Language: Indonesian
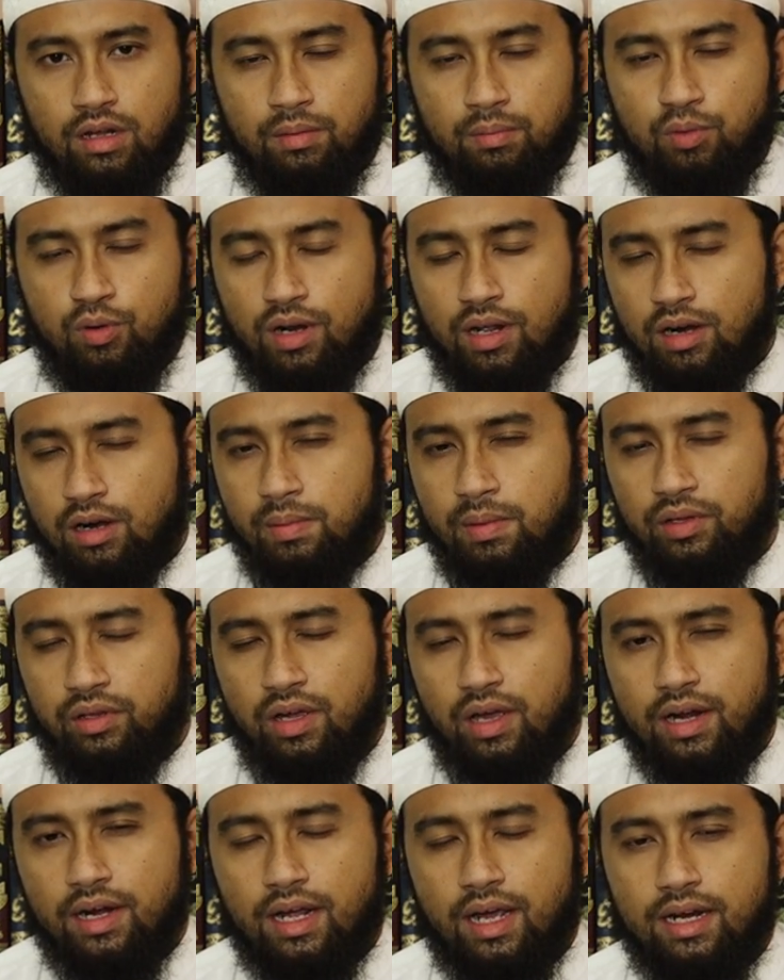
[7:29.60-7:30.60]
Bulan
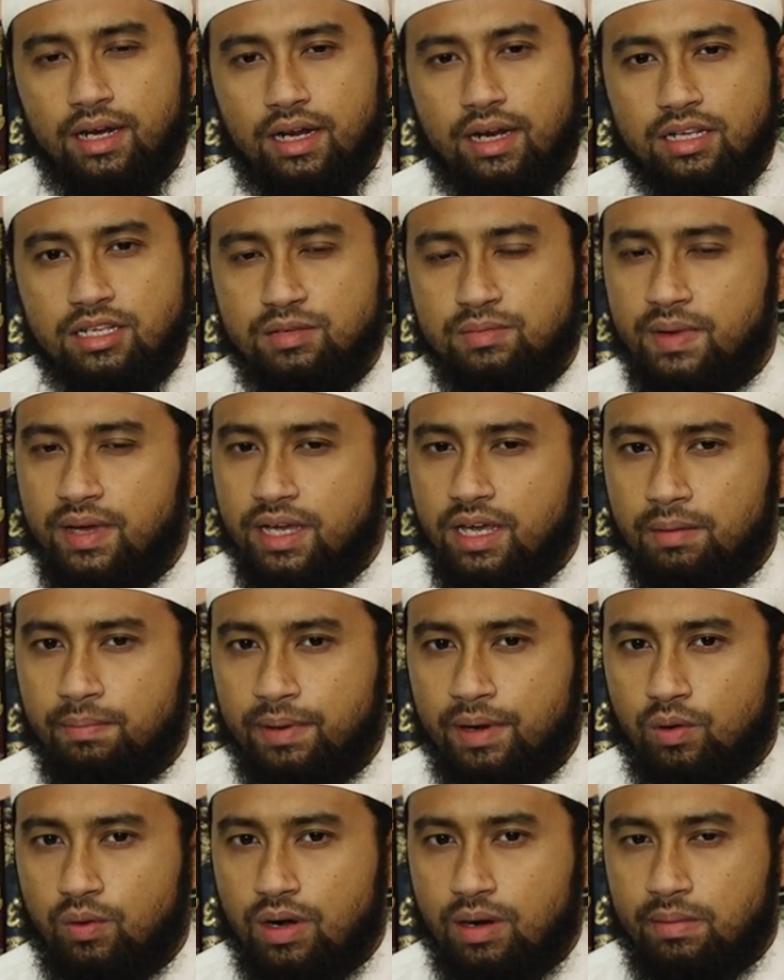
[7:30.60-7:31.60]
Ramadan adalah sebagian
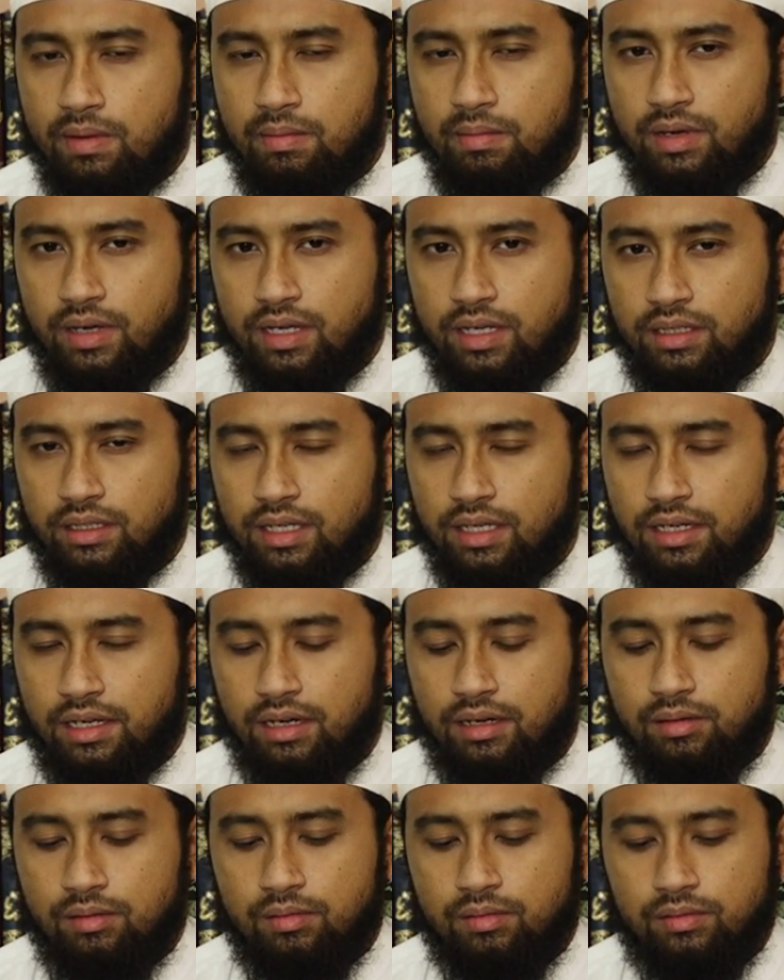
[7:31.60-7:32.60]
para ulama
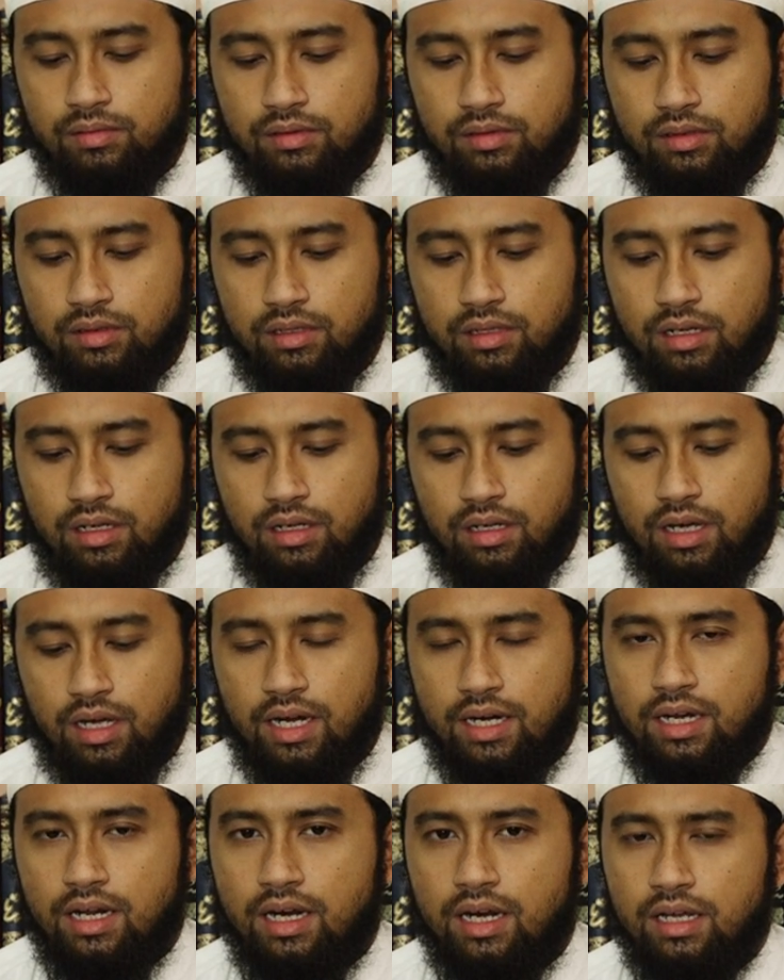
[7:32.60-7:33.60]
mengatakan
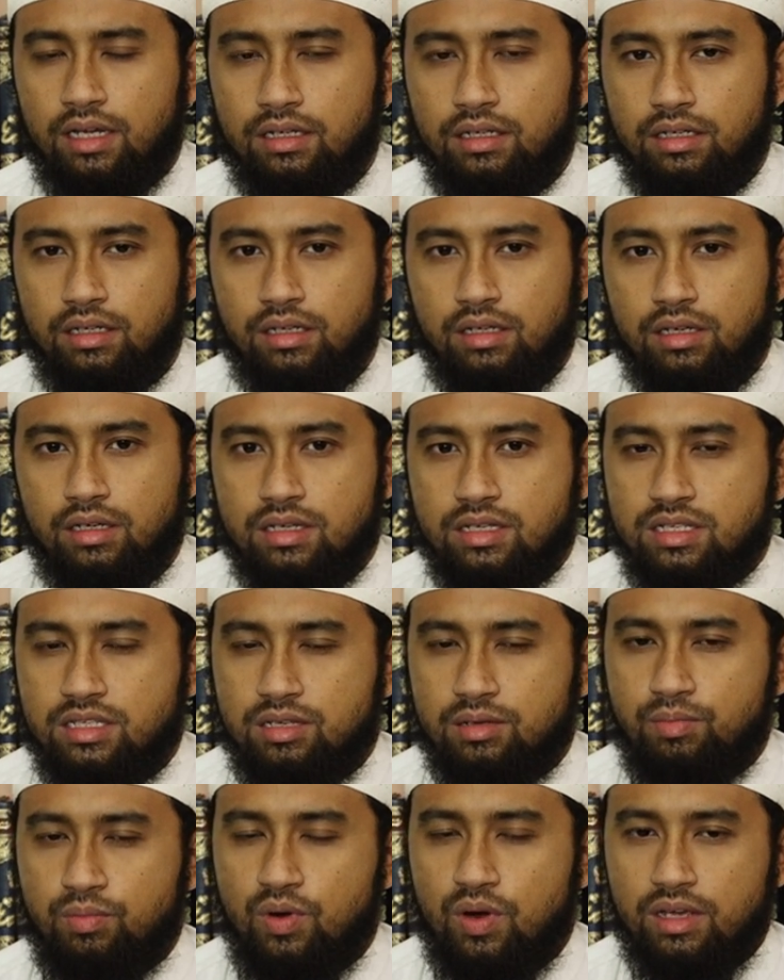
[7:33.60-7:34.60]
adalah
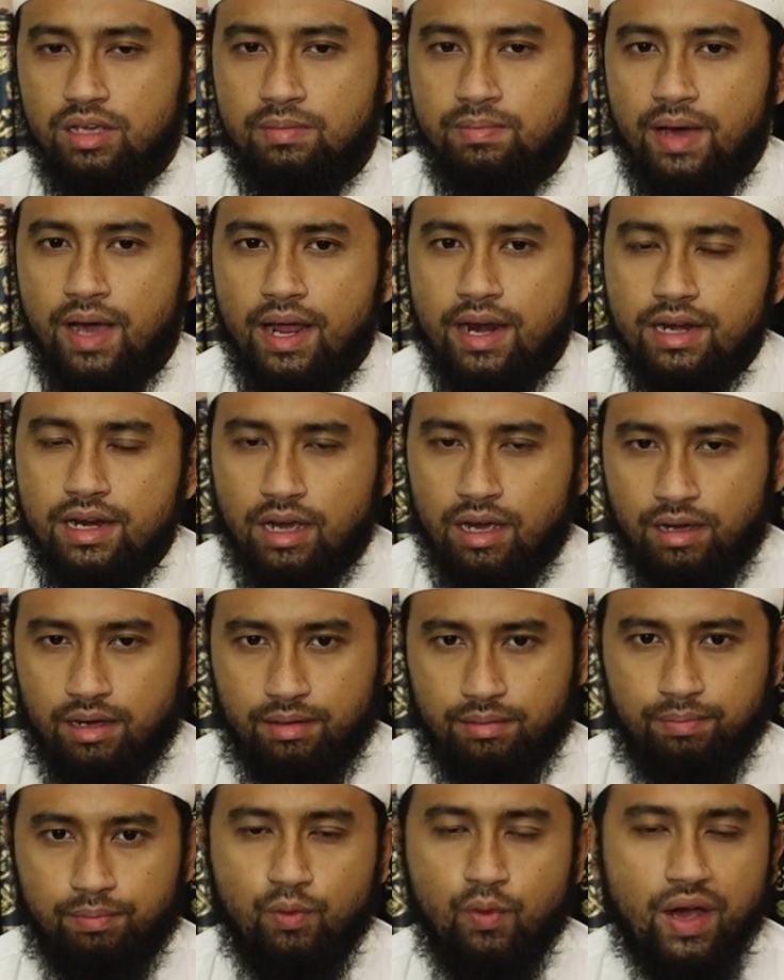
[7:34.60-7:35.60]
sebuah ibadah
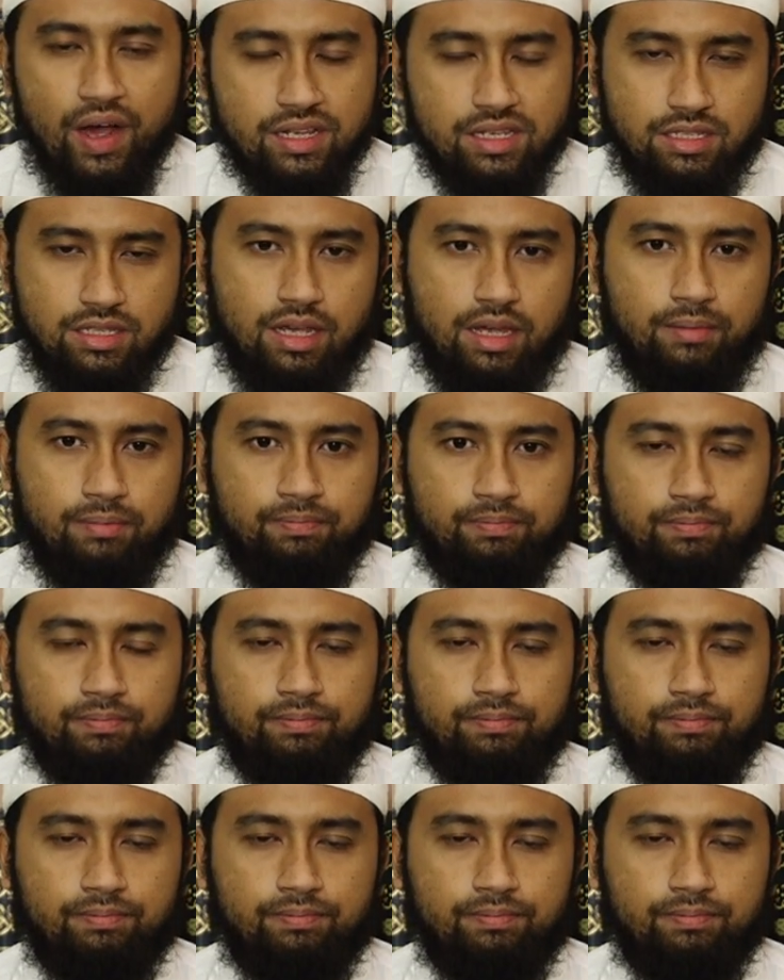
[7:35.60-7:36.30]
puasa